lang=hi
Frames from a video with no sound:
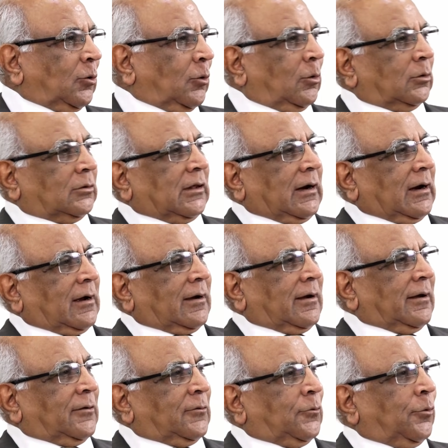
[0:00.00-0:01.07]
दो तरह
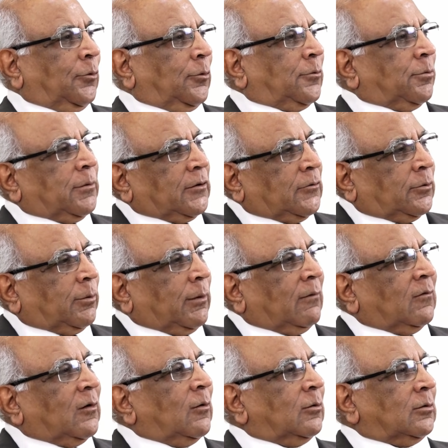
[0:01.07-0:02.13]
के झूठ में छुपा
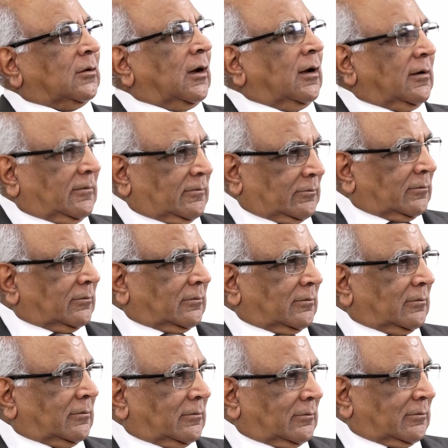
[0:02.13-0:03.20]
हुआ होता है
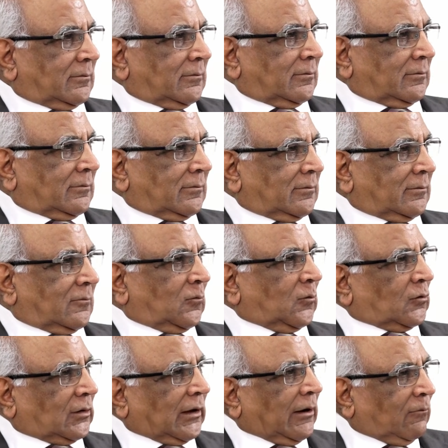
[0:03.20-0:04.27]

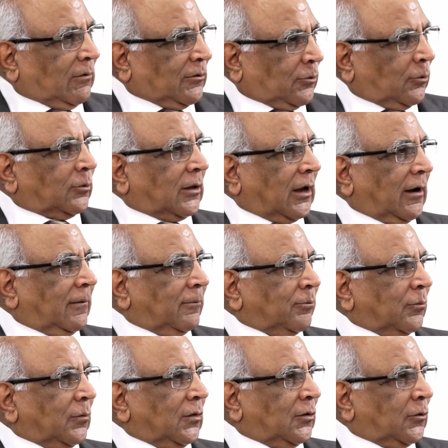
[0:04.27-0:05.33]
वो सैंडविच होता
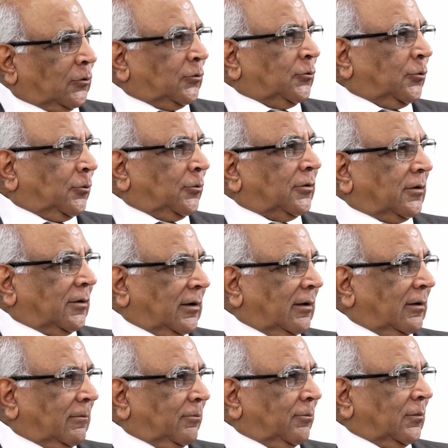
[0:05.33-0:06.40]
है दो झूठ
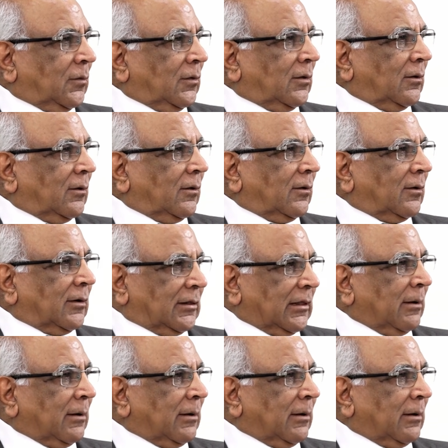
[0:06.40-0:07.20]
के